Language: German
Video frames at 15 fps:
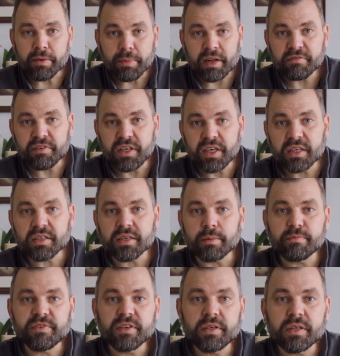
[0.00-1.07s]
mal, wie ihr das
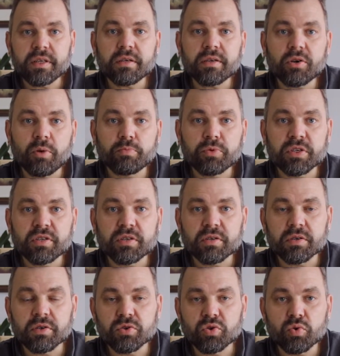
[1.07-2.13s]
empfindet, ob das
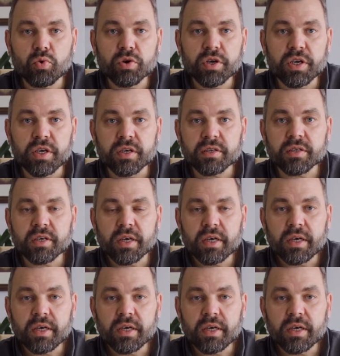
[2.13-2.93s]
äh, so okay ist.